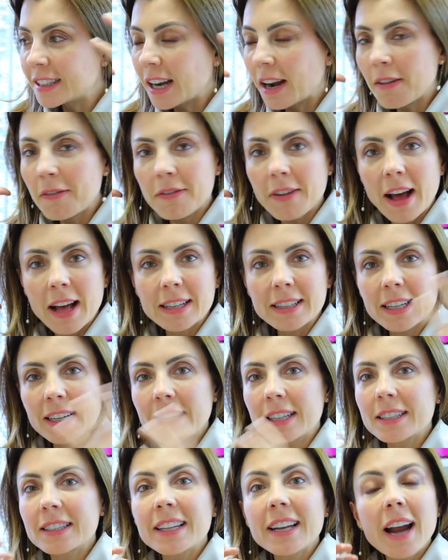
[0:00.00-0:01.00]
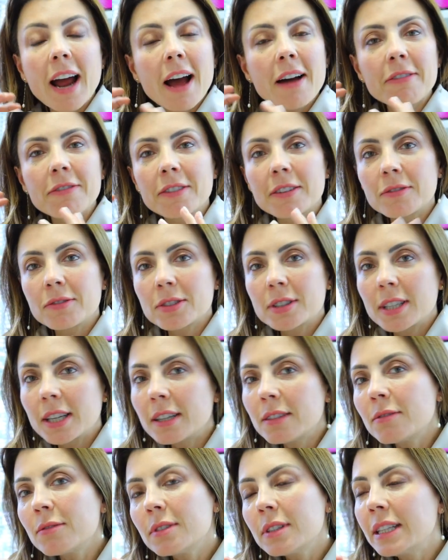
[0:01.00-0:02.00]
travada, ela trava, você
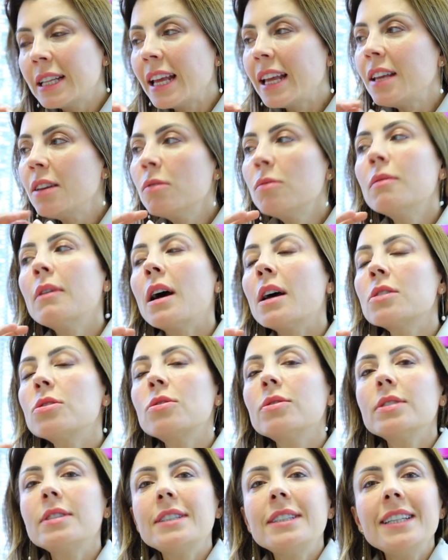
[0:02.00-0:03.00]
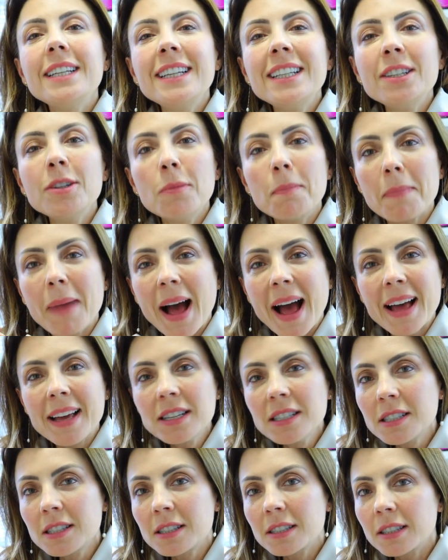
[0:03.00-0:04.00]
não nenhum raciocínio
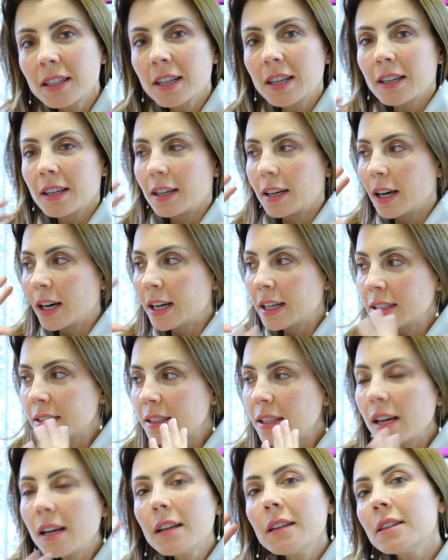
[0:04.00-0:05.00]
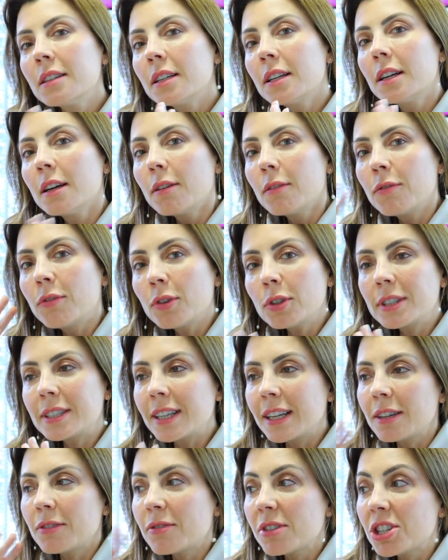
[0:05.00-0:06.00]
mais anda,
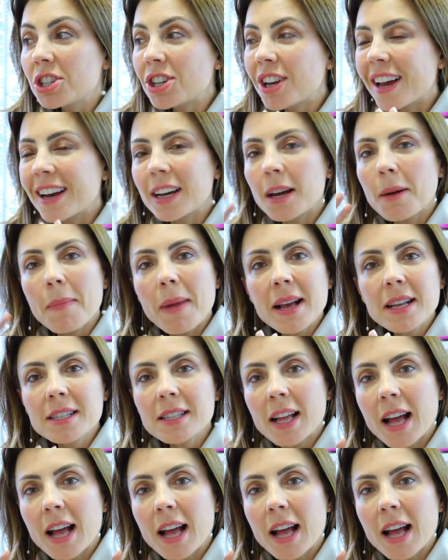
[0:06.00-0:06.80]
você não enxerga mais